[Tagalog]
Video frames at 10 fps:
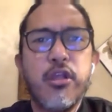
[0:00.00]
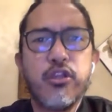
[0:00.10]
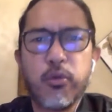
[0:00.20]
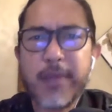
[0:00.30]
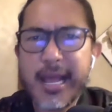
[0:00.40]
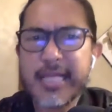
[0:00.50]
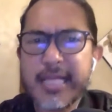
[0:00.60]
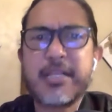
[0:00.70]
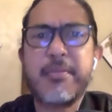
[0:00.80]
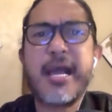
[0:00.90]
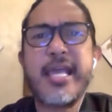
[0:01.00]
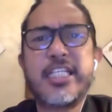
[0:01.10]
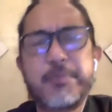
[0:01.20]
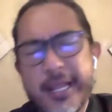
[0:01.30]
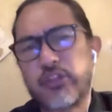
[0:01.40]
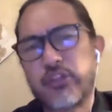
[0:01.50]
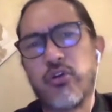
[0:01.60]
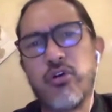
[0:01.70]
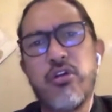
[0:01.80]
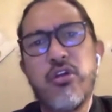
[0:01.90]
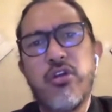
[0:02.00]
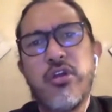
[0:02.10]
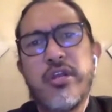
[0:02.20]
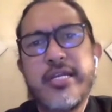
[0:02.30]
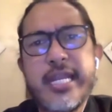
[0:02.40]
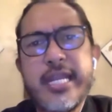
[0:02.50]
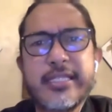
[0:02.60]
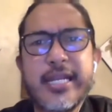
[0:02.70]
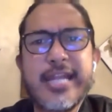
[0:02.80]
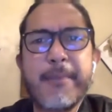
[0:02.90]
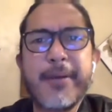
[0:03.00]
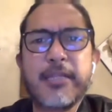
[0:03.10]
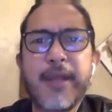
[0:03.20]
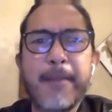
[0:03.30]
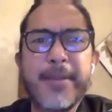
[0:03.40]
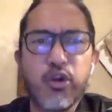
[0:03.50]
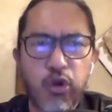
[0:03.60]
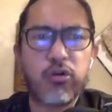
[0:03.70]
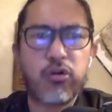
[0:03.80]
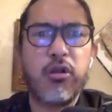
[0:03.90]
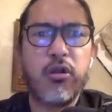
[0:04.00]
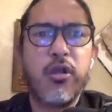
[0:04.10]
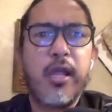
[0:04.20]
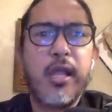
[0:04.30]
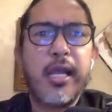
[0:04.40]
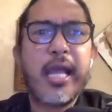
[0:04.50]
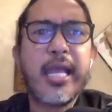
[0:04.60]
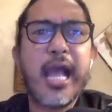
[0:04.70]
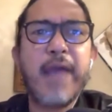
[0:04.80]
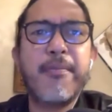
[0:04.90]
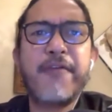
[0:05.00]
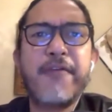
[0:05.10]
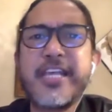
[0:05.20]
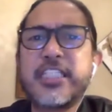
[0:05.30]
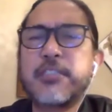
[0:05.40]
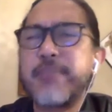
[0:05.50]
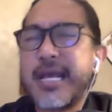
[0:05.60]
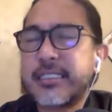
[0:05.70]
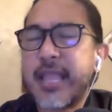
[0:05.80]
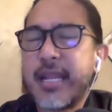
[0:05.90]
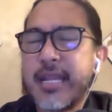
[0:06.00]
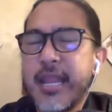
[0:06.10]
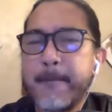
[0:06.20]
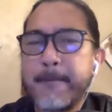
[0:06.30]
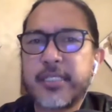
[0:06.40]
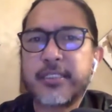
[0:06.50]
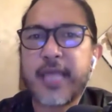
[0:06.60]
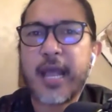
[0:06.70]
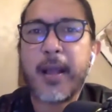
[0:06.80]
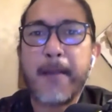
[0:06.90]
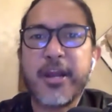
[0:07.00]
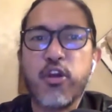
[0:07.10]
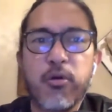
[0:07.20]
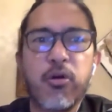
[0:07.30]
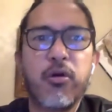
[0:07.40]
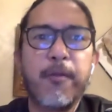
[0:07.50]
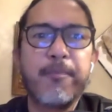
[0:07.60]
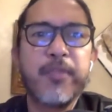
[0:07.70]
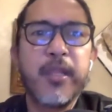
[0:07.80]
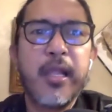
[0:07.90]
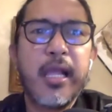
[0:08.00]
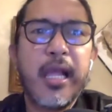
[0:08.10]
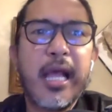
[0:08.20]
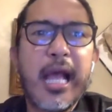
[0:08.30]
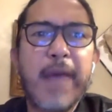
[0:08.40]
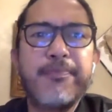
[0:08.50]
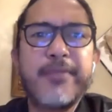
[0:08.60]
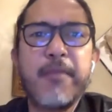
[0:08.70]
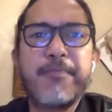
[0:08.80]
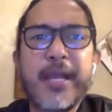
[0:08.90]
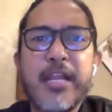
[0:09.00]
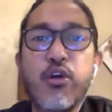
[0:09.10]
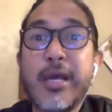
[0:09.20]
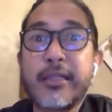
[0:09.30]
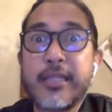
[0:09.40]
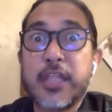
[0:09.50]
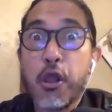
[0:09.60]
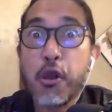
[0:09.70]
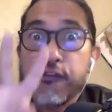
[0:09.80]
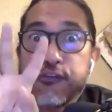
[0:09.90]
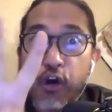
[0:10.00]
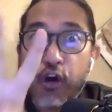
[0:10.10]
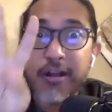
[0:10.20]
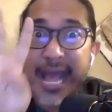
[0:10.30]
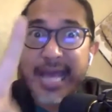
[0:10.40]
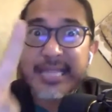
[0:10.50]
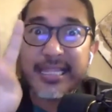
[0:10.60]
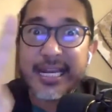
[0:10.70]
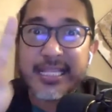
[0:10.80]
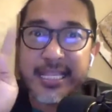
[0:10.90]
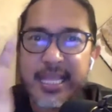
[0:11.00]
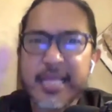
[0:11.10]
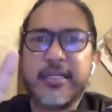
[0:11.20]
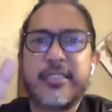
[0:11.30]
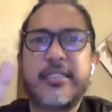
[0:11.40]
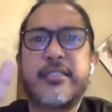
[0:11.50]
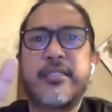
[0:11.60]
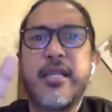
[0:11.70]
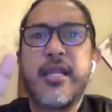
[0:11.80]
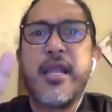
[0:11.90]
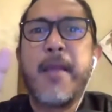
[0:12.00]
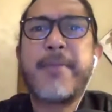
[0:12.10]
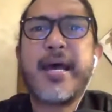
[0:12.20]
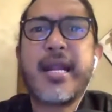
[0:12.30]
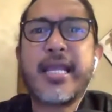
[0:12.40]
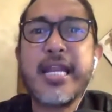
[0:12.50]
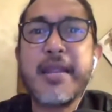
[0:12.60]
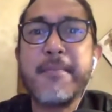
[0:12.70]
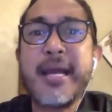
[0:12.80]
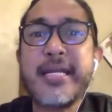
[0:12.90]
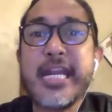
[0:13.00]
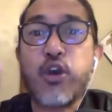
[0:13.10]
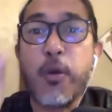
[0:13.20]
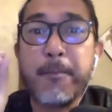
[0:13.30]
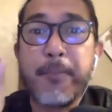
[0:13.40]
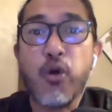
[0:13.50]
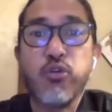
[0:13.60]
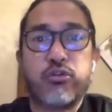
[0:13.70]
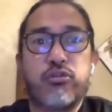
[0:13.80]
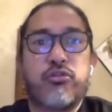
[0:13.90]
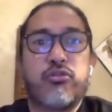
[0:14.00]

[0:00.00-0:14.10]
Sumala sa mga eksperto, di kita dapat magbinubok ay ang mga face mask di bastang madubok. Abtan pa kini og at least 400 years ha? para kini ma-decompose.